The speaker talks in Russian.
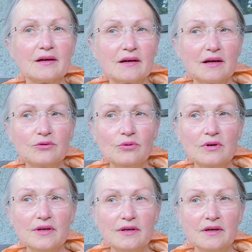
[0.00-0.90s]

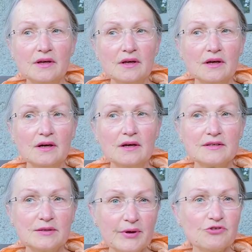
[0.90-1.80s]
который а,
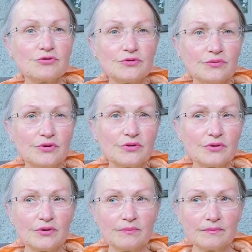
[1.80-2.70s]
себя чувствует
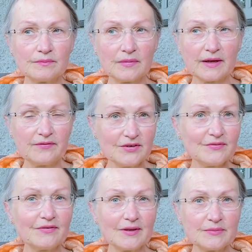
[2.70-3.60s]
а,
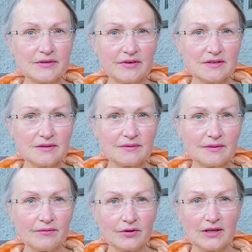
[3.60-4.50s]
ответственным за вас.
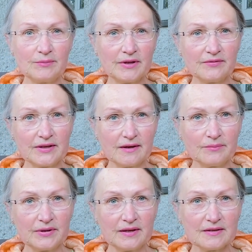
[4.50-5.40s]
Вот именно в этой
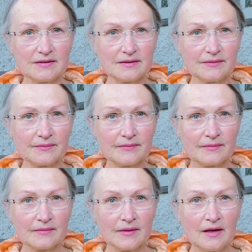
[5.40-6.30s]
комбинации.
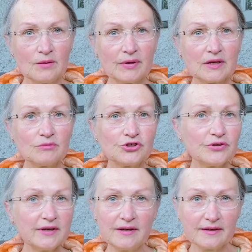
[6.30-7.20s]
Потому что
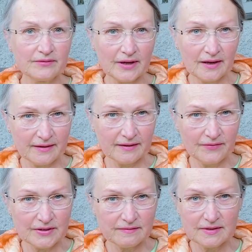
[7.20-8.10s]
лилия – это
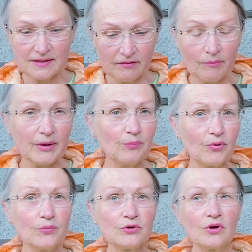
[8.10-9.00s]
ответственность. Я вам
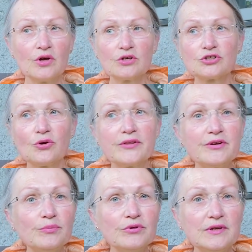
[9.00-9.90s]
напомню, что
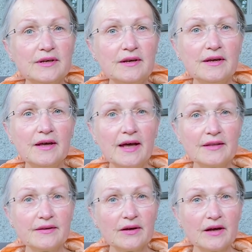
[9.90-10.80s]
атрибут лилии –
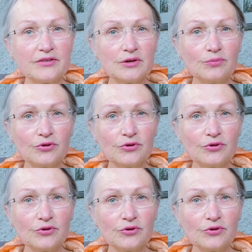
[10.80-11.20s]
это атрибут,